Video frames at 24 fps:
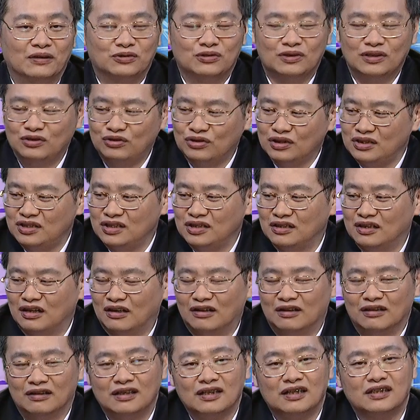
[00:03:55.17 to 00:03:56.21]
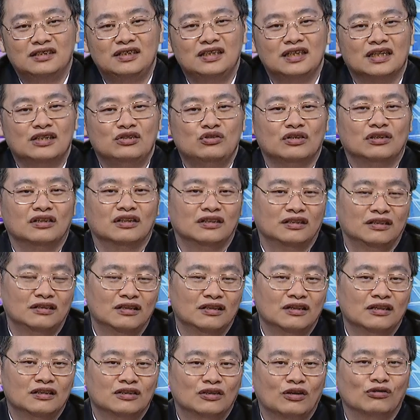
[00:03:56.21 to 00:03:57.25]
所以最近哦那个借券的
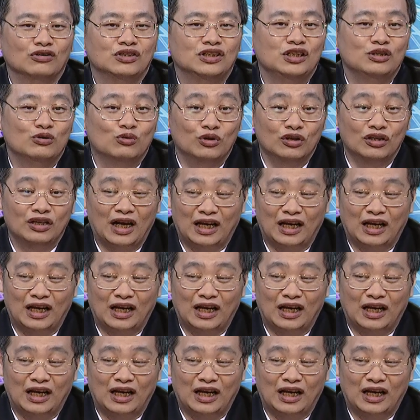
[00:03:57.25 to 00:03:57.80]
东西我有